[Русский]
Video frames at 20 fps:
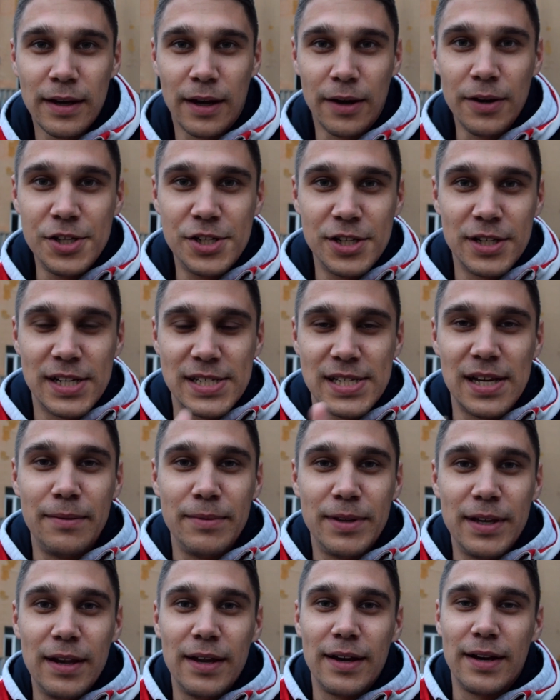Короче, на
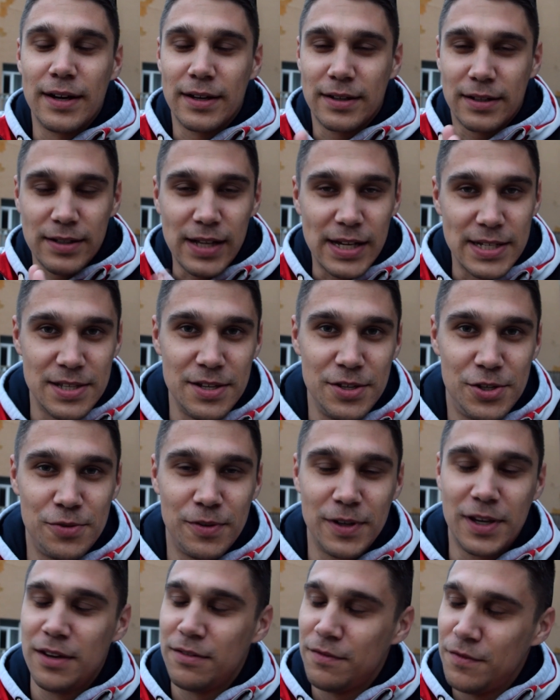самом деле классные
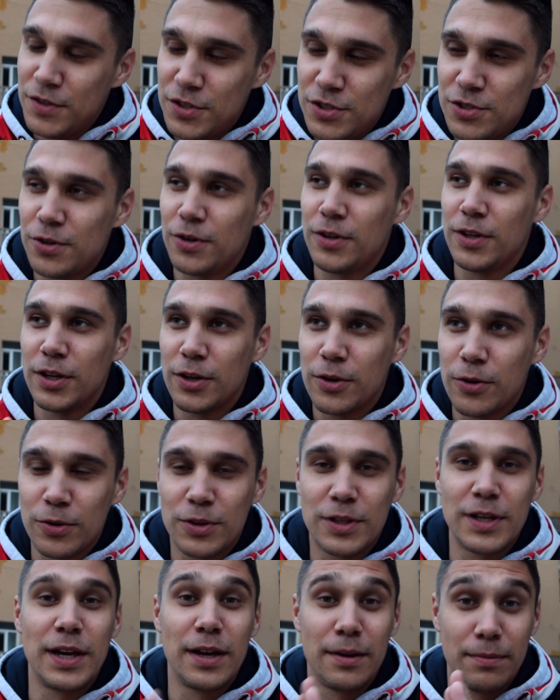чуваки, веселые,
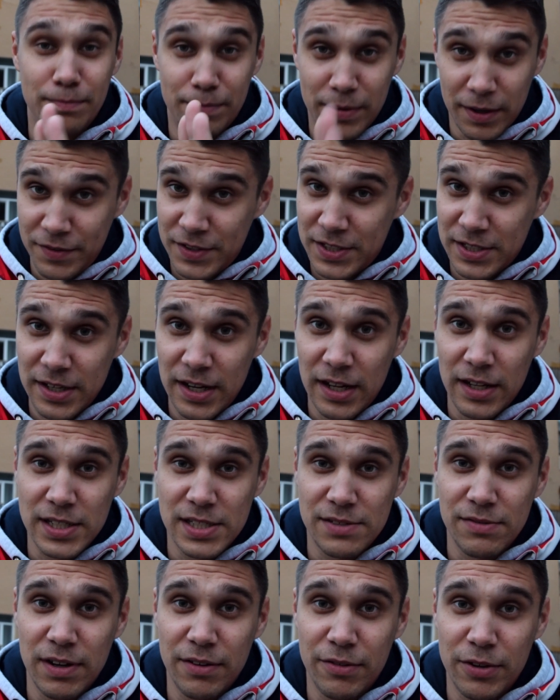крутые, профессионалы
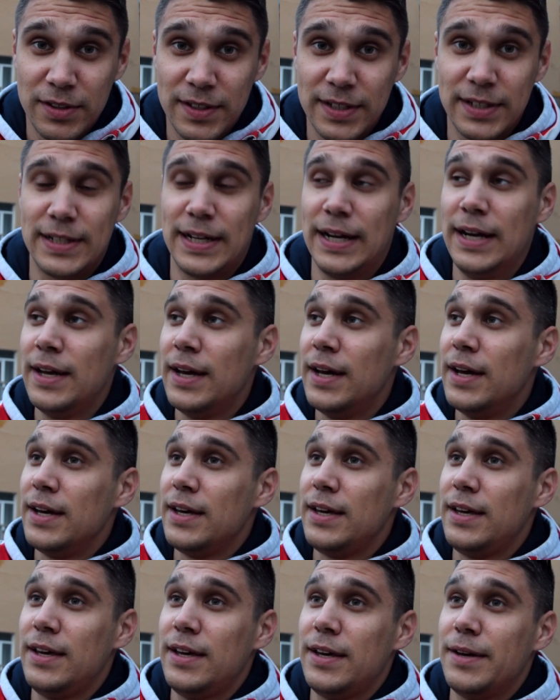своего дела.
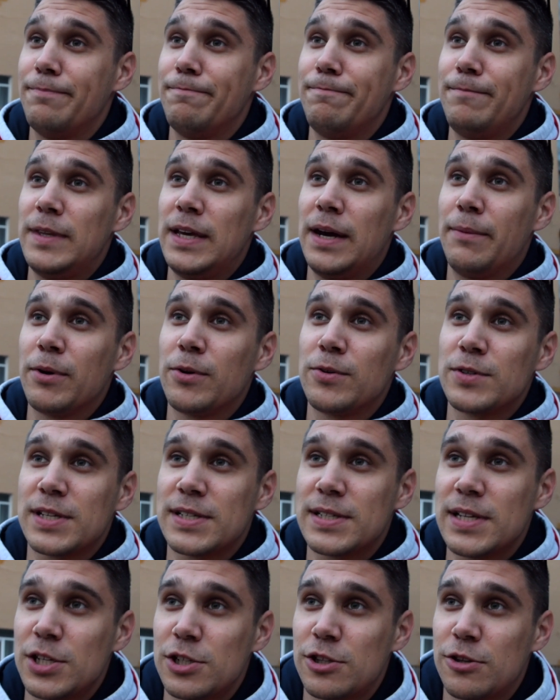И я могу
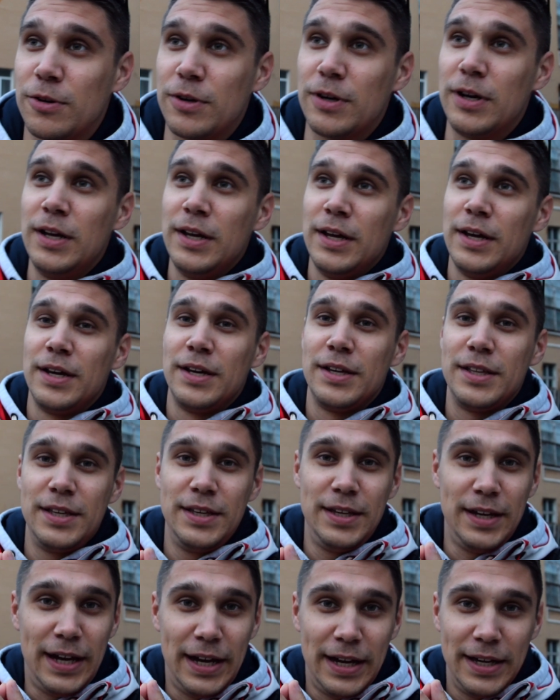сказать, что
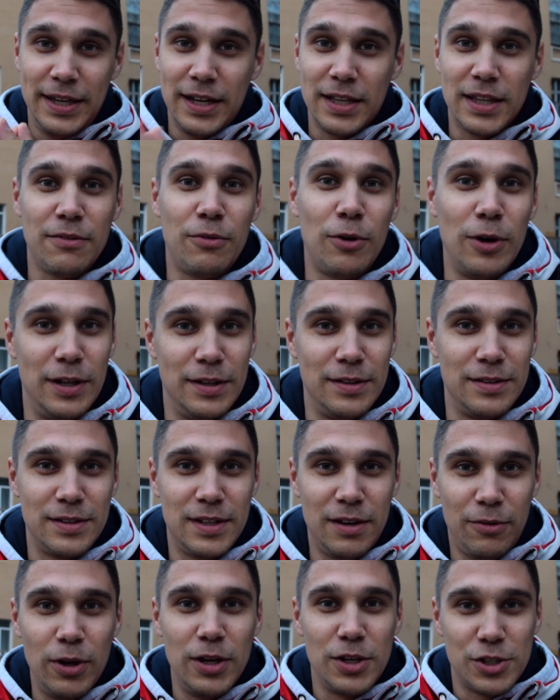я, я доволен.
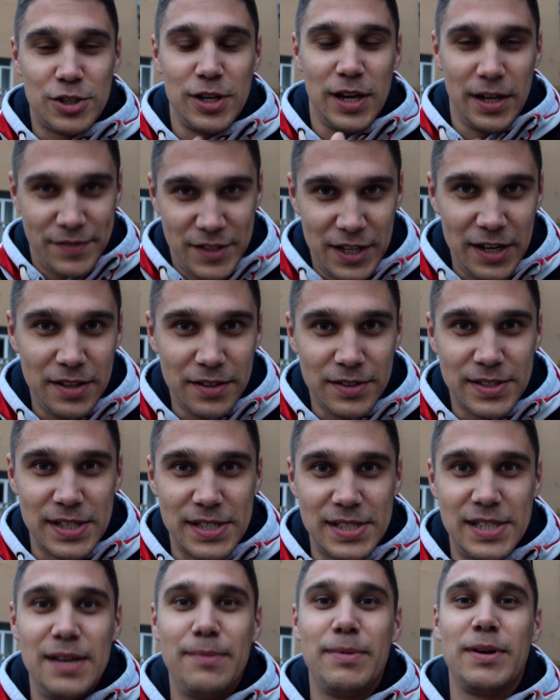Доволен, что я встретился
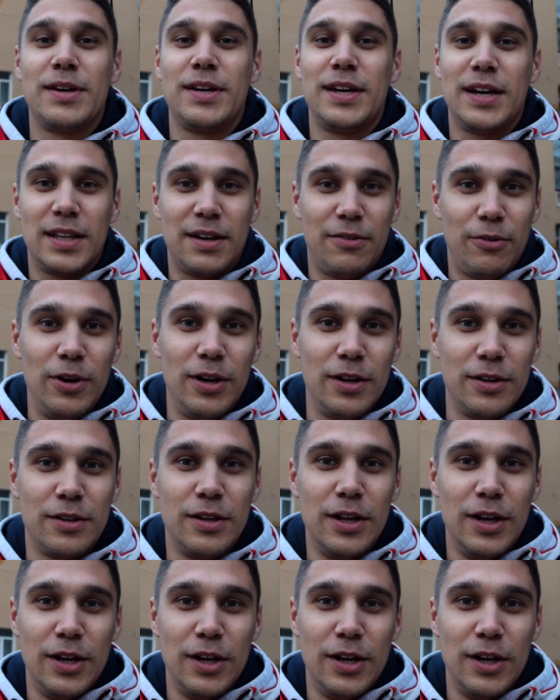с ними, я доволен